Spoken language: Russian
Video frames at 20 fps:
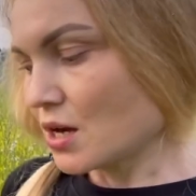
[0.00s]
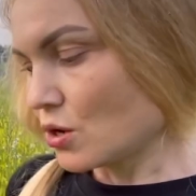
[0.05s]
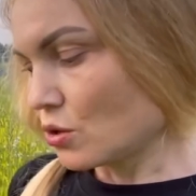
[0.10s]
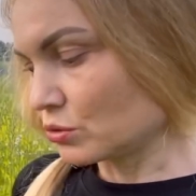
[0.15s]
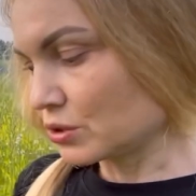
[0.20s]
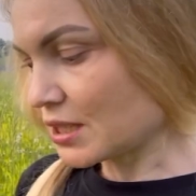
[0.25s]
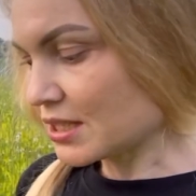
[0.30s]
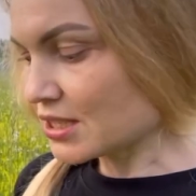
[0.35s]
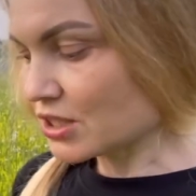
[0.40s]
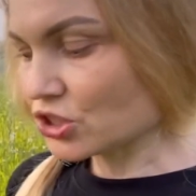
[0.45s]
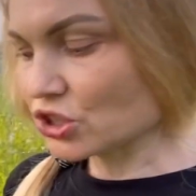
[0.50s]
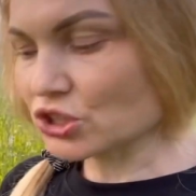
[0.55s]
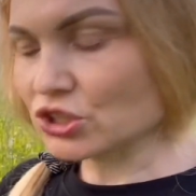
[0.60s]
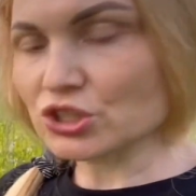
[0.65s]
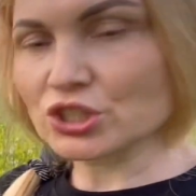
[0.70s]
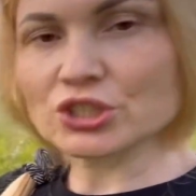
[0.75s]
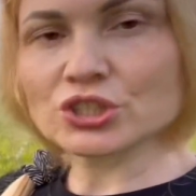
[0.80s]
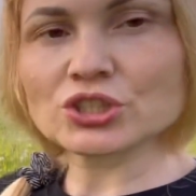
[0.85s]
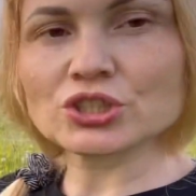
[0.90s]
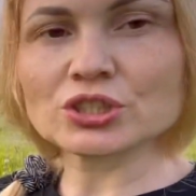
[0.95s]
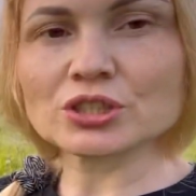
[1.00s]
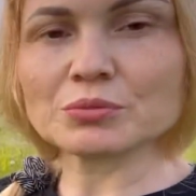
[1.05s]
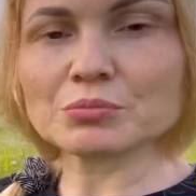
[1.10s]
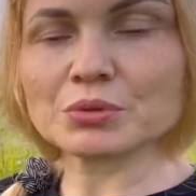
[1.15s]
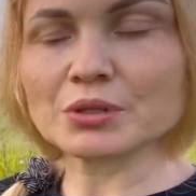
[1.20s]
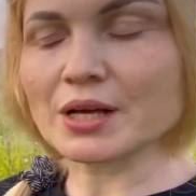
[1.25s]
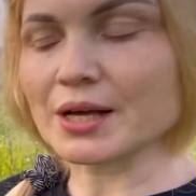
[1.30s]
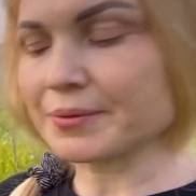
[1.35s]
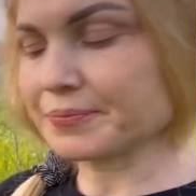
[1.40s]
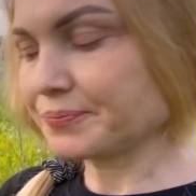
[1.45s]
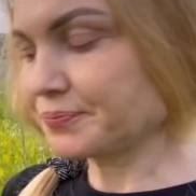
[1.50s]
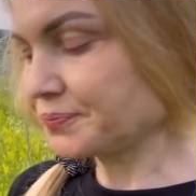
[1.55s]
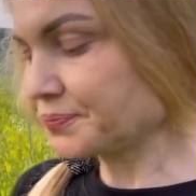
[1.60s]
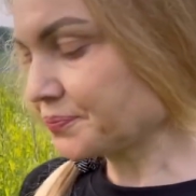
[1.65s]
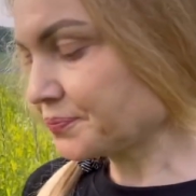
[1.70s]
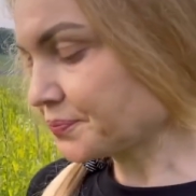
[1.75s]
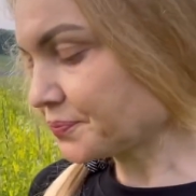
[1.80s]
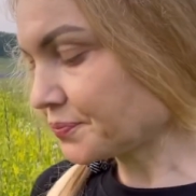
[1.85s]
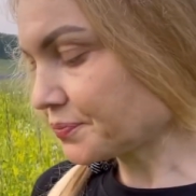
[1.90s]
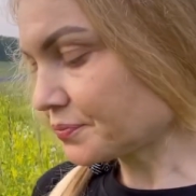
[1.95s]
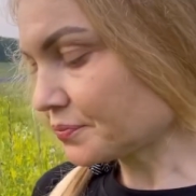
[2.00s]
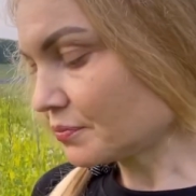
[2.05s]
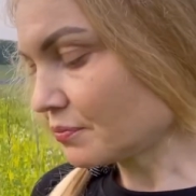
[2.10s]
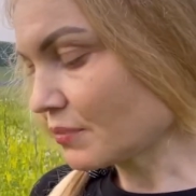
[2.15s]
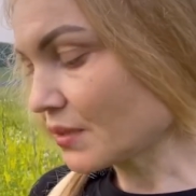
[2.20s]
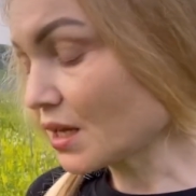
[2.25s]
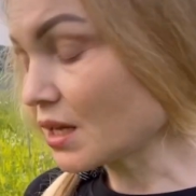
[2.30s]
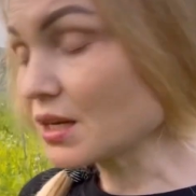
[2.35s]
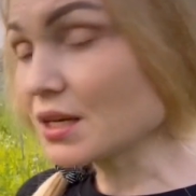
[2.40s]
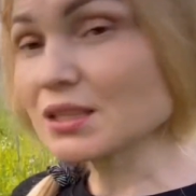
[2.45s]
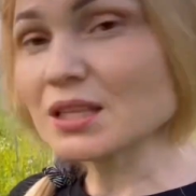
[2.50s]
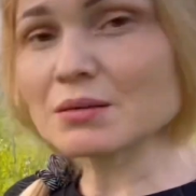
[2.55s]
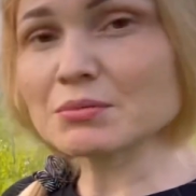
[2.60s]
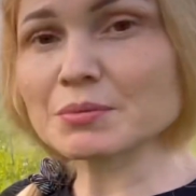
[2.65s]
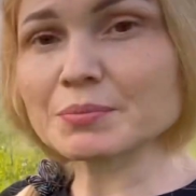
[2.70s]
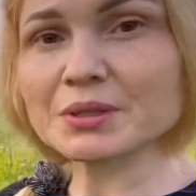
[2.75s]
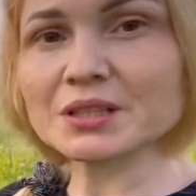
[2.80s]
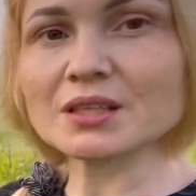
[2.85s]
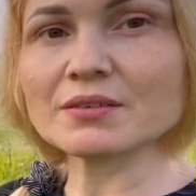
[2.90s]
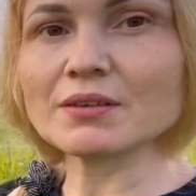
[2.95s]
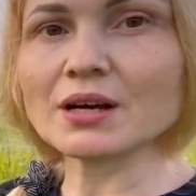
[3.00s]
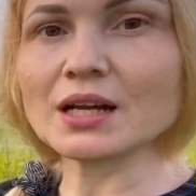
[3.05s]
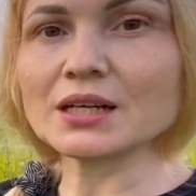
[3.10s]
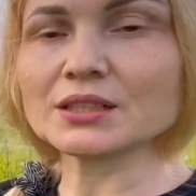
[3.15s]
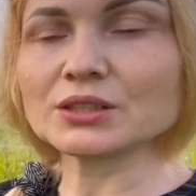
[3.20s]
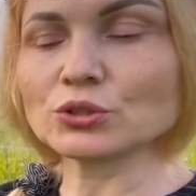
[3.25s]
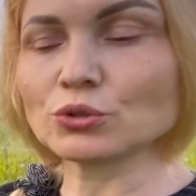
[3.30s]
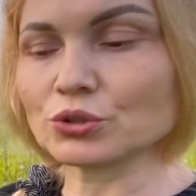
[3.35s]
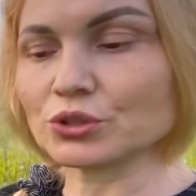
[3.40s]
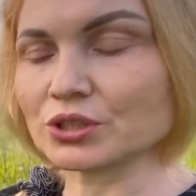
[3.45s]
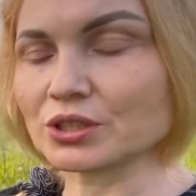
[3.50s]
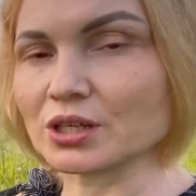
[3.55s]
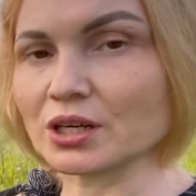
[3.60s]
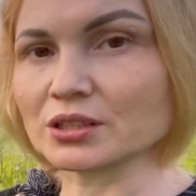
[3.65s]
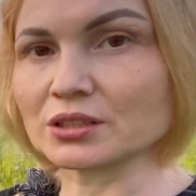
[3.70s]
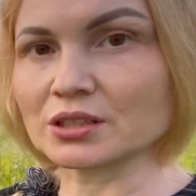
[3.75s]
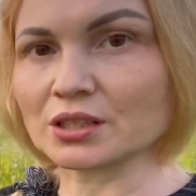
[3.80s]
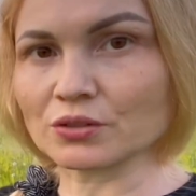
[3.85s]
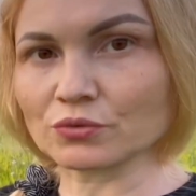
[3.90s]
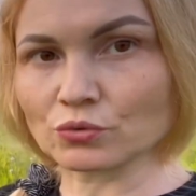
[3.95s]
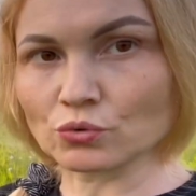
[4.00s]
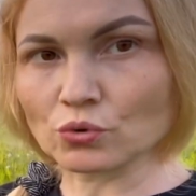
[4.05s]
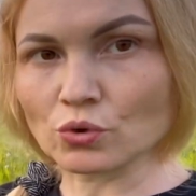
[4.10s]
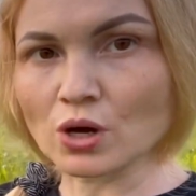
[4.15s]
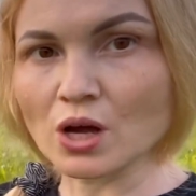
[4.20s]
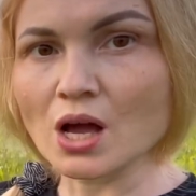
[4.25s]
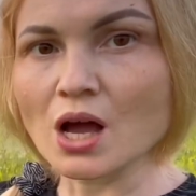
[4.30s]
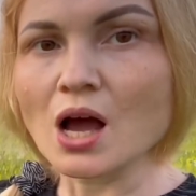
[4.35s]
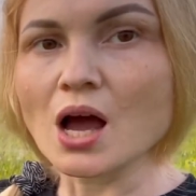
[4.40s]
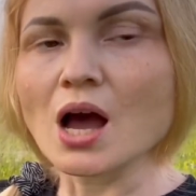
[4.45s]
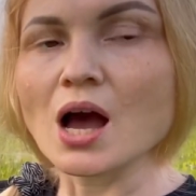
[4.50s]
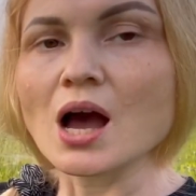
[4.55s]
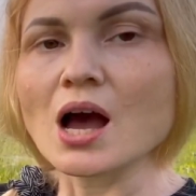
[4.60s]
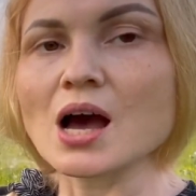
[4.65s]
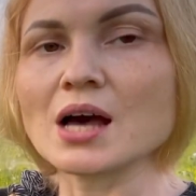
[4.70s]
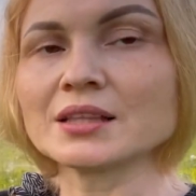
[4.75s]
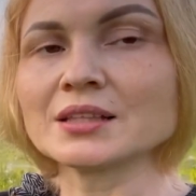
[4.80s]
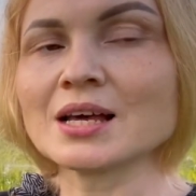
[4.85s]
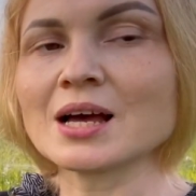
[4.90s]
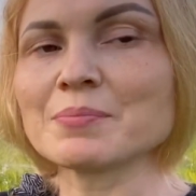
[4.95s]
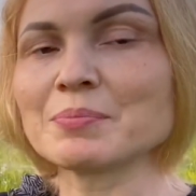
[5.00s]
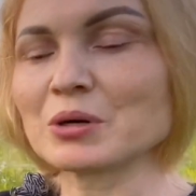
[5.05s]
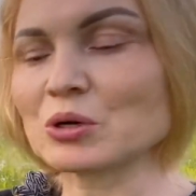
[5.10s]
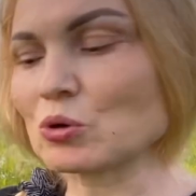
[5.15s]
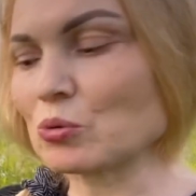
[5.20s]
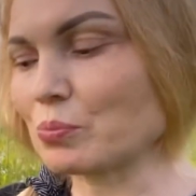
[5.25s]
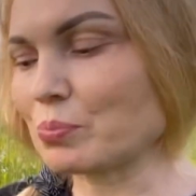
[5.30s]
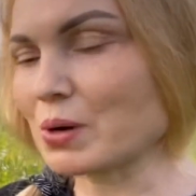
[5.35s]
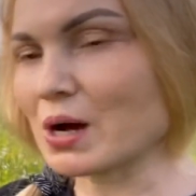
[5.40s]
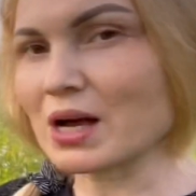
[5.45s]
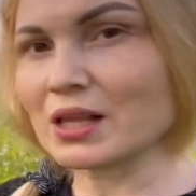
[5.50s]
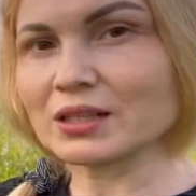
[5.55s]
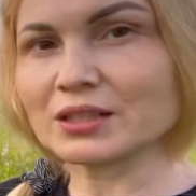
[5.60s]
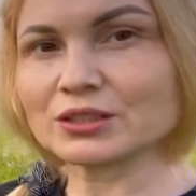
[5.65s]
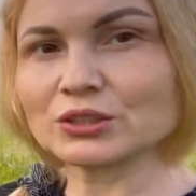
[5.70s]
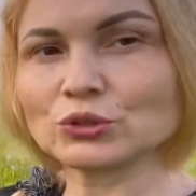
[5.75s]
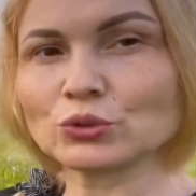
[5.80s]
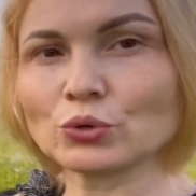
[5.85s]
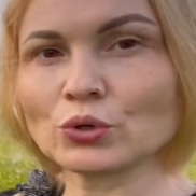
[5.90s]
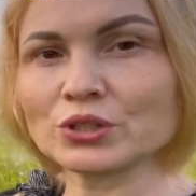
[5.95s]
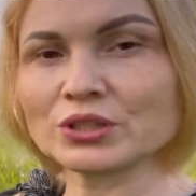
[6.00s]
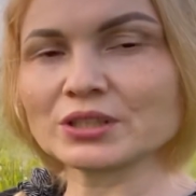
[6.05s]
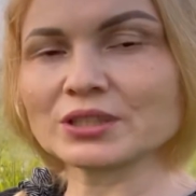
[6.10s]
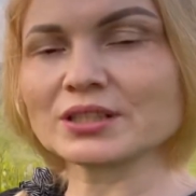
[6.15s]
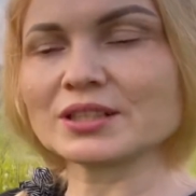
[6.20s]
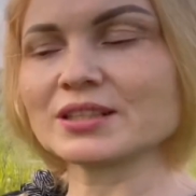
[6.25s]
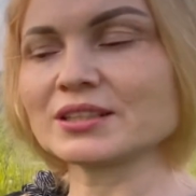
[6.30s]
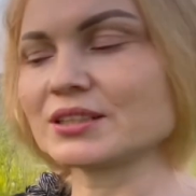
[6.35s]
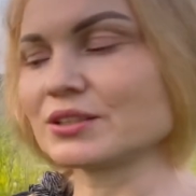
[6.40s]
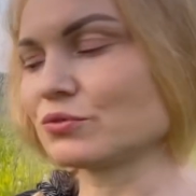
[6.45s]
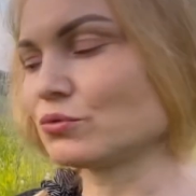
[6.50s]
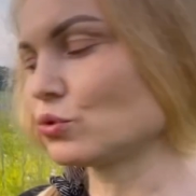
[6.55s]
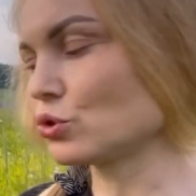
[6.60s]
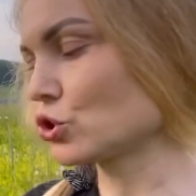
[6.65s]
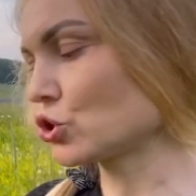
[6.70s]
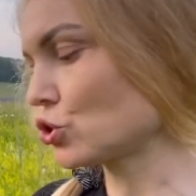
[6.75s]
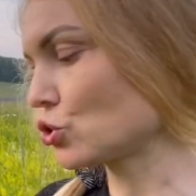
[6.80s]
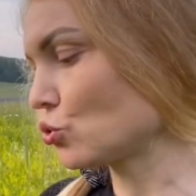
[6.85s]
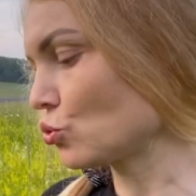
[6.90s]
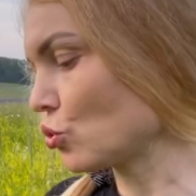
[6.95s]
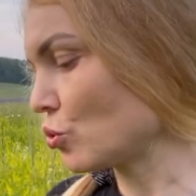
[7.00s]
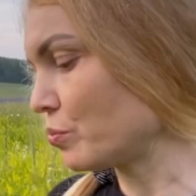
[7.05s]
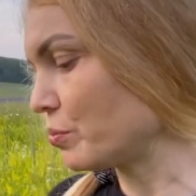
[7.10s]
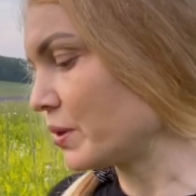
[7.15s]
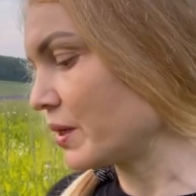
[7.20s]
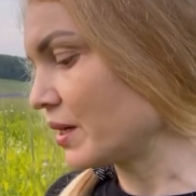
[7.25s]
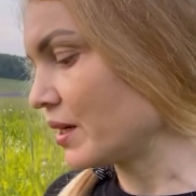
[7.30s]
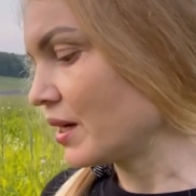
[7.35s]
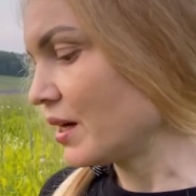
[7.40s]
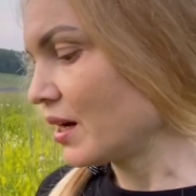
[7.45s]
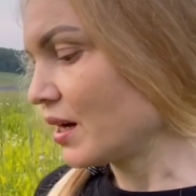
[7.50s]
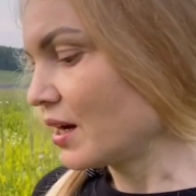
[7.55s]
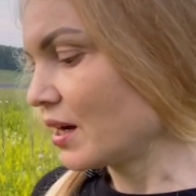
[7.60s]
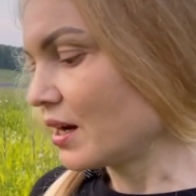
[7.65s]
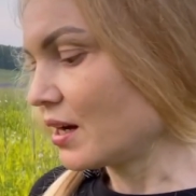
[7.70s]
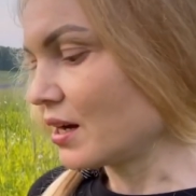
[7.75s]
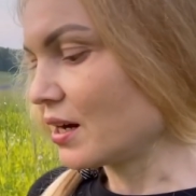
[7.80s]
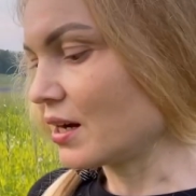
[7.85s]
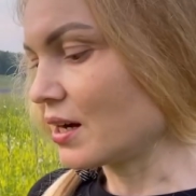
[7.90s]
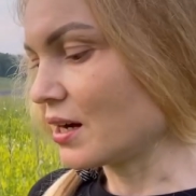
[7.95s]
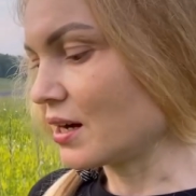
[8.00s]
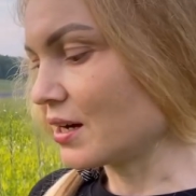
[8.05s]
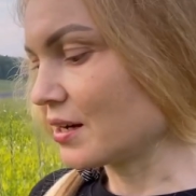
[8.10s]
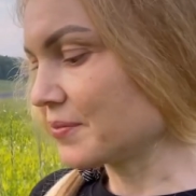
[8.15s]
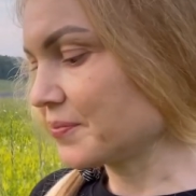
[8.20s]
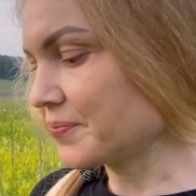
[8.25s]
У нас даже женщина была, когда мы продавали доник как траву, она покупала доник для того, чтобы а,